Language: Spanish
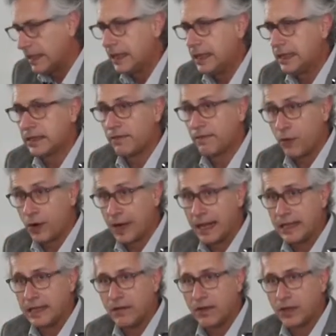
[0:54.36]
Y se enfoca la
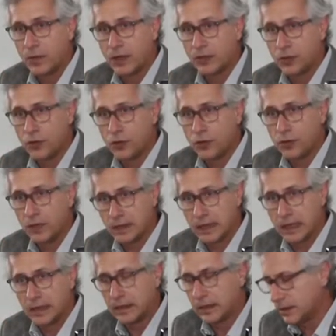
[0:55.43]
individuación, y
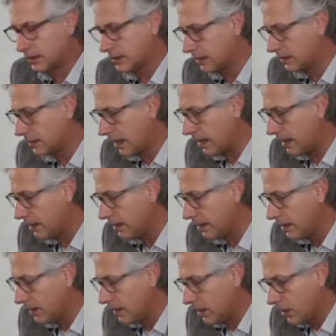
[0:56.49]
esa es la tesis central,
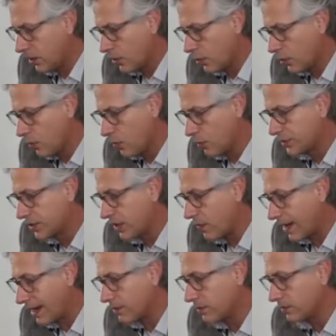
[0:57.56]
como un
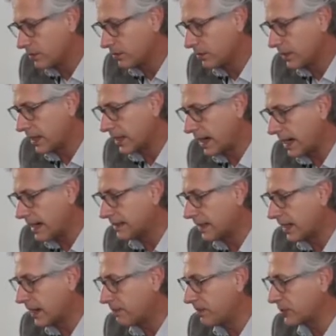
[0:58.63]
trabajo que
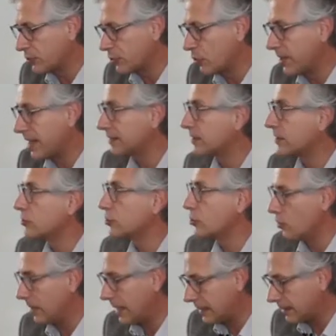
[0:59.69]
realizan las personas
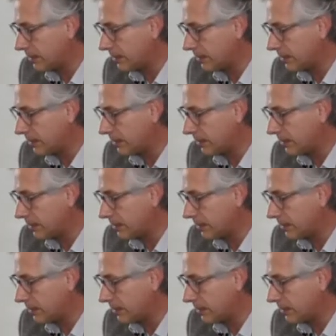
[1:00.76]
sobre la